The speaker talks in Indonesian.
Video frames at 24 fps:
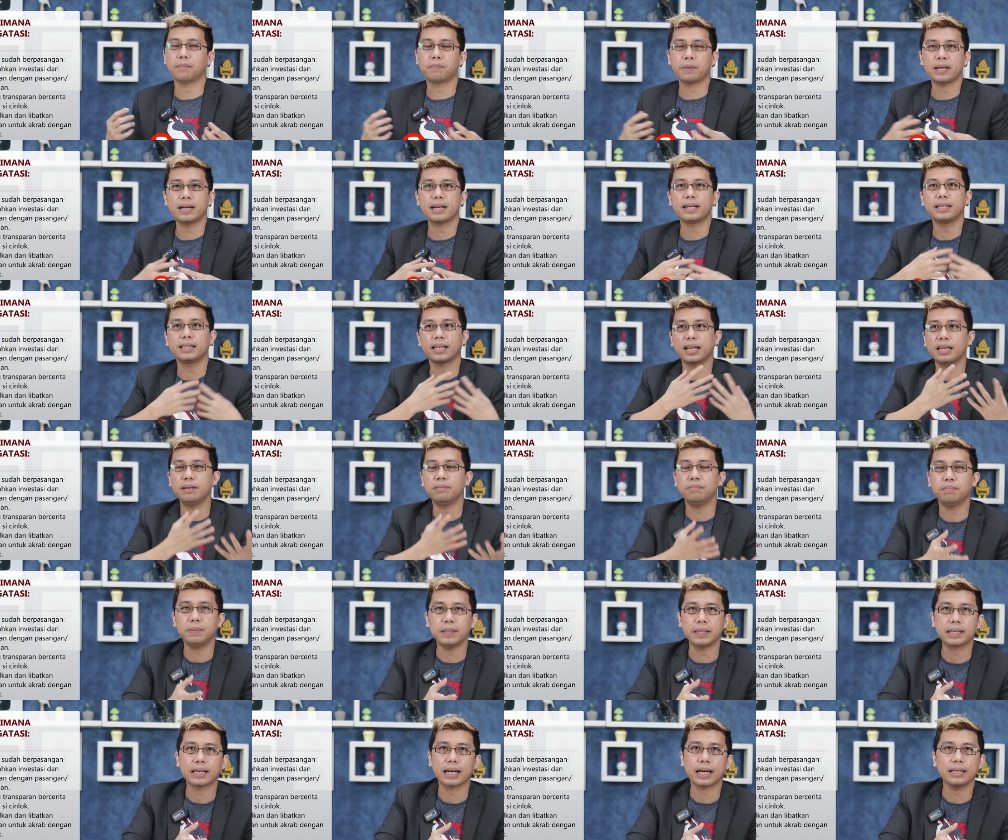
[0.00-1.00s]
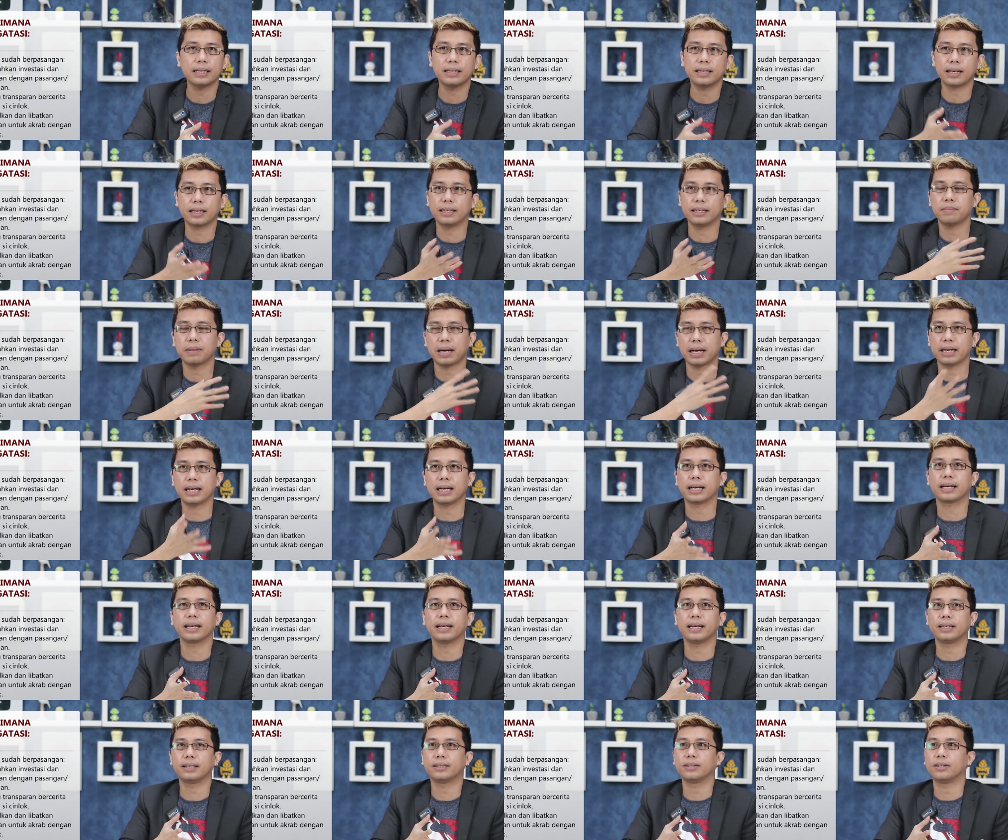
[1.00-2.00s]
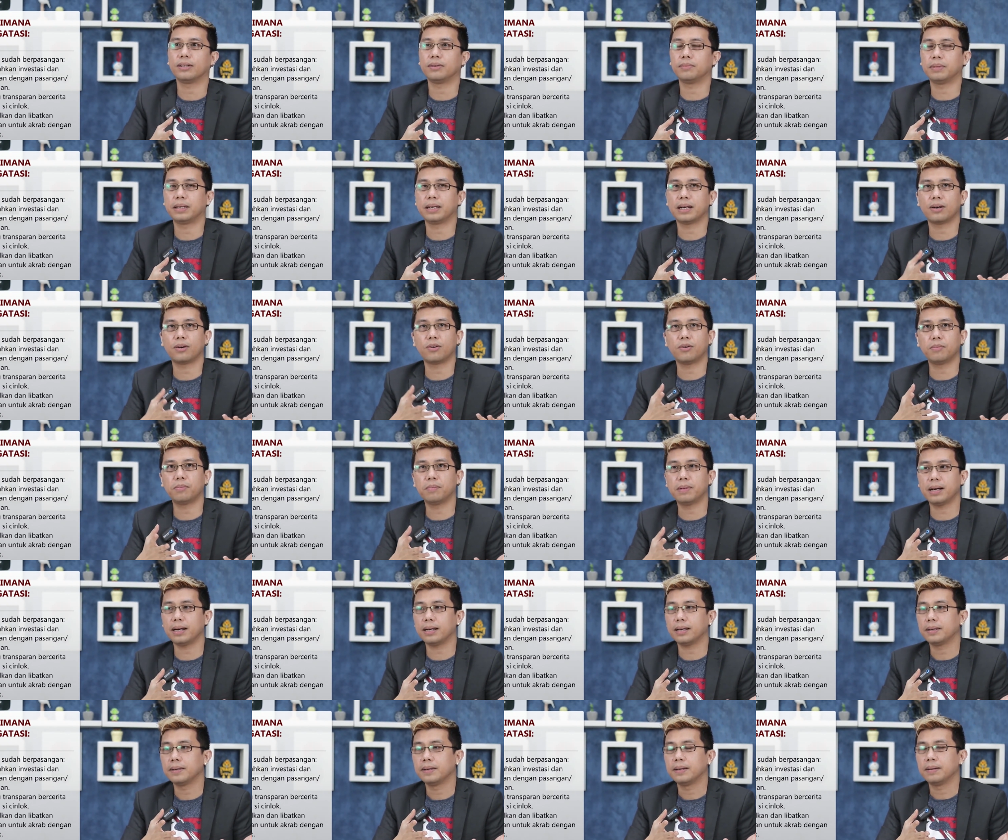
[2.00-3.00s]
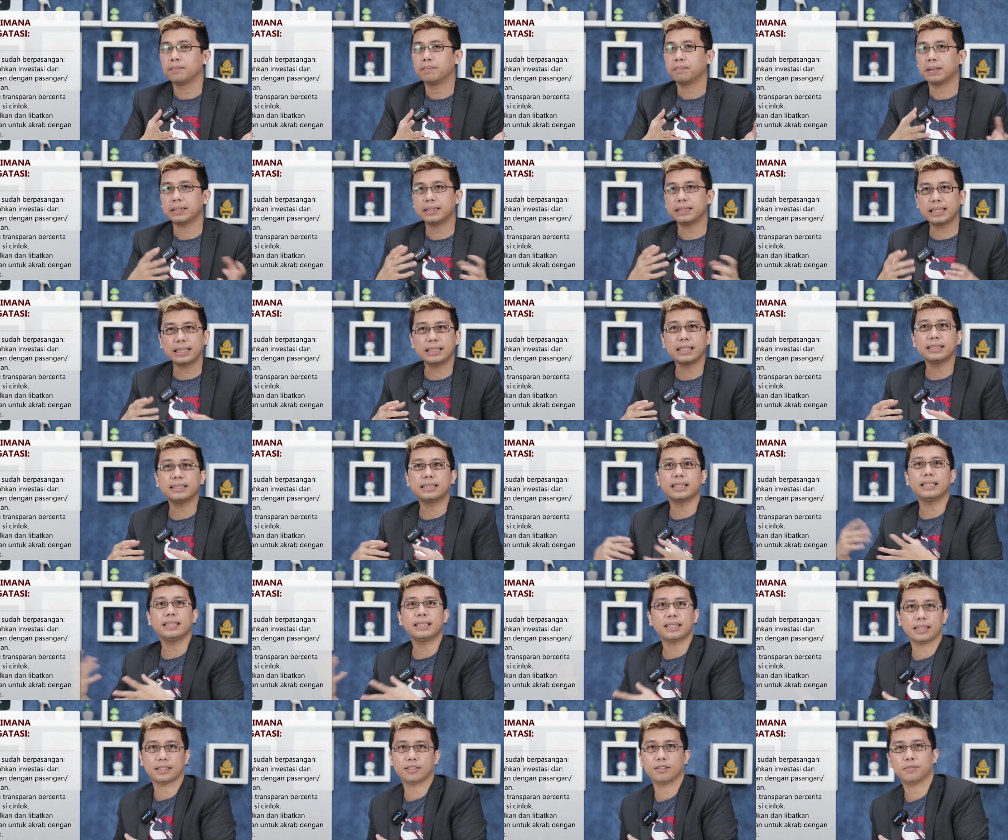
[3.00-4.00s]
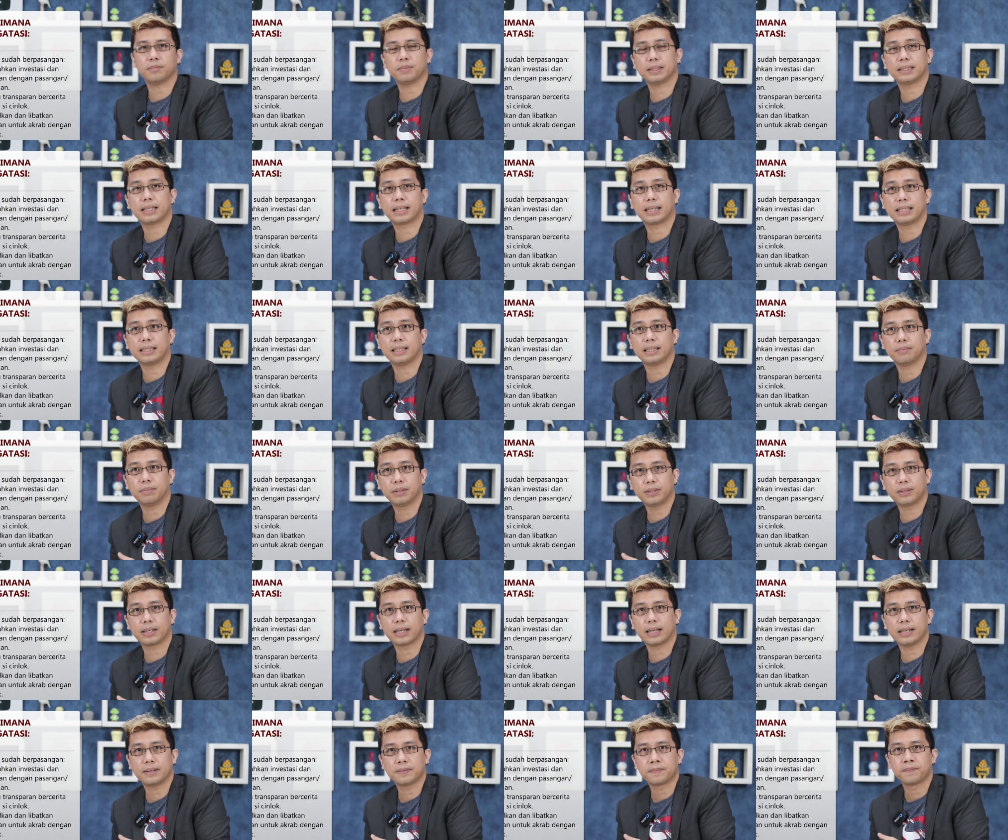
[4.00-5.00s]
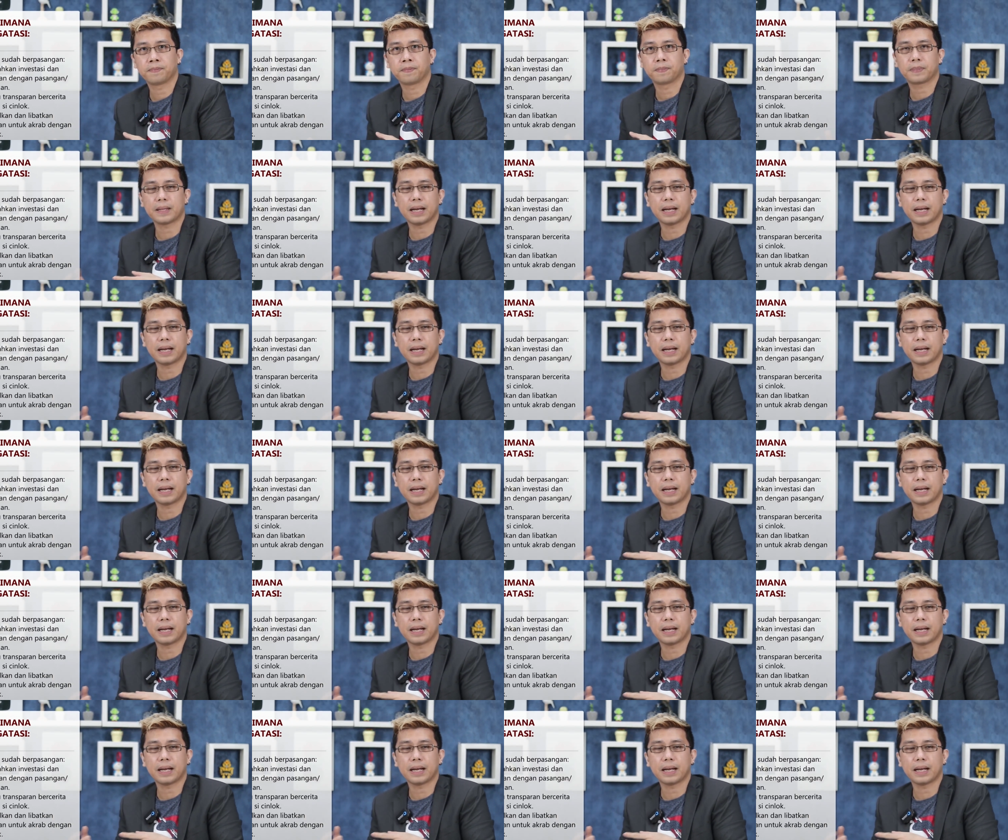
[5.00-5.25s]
apa yang kita impikan dari mana kayak gitu loh, menang lomba pasti kita cerita sama pasangan kita, betul kan?